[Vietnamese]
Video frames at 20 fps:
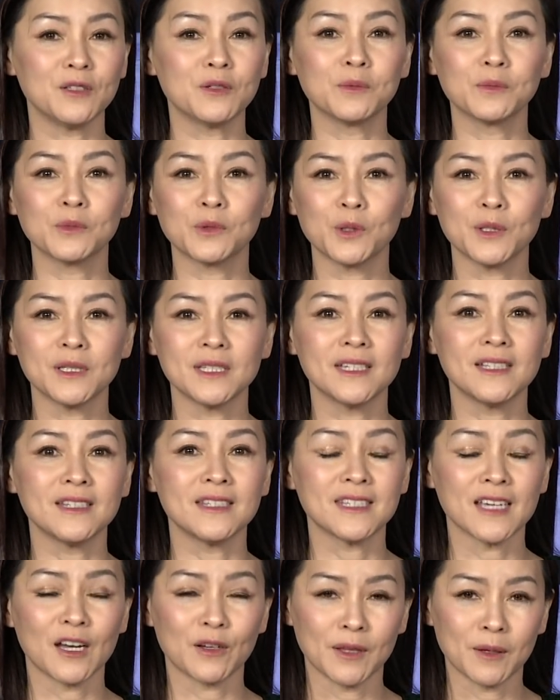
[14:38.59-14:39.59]
Chúng tôi xin
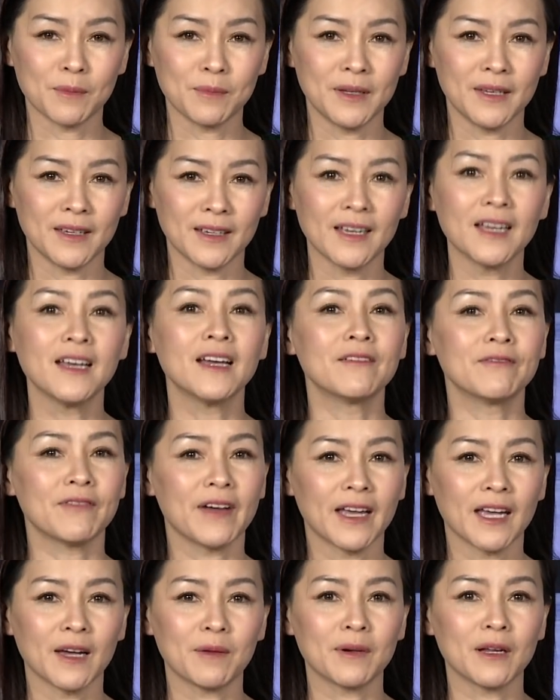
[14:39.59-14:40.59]
chào tạm biệt và
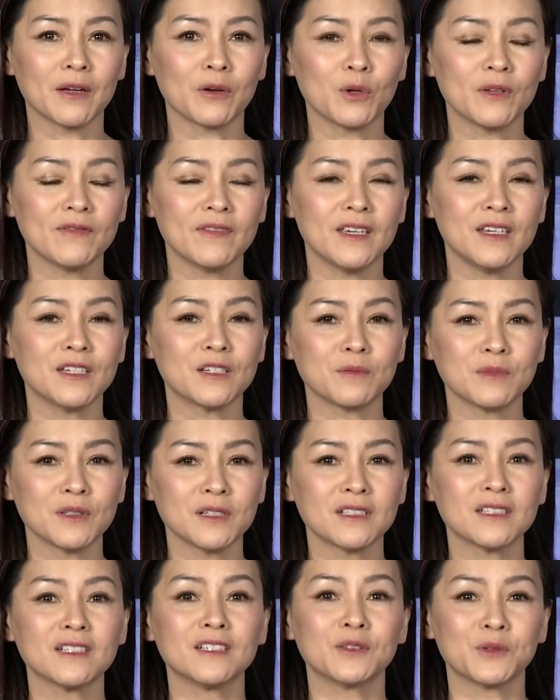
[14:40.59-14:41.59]
hẹn gặp lại quý vị trong
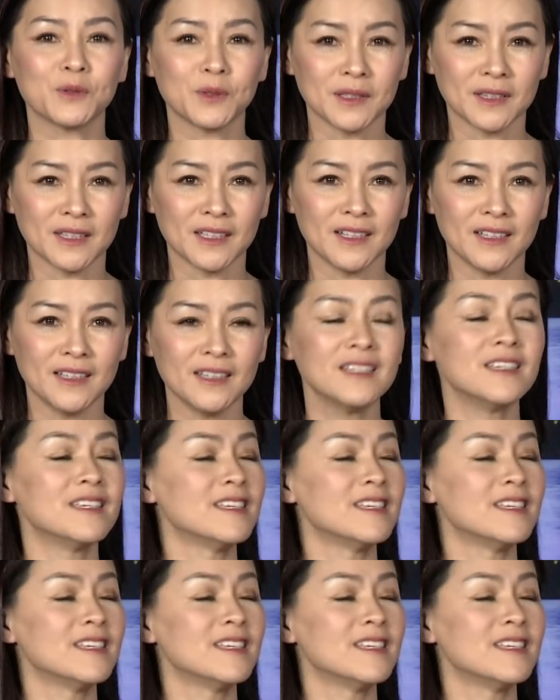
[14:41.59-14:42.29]
chương trình tuần tới.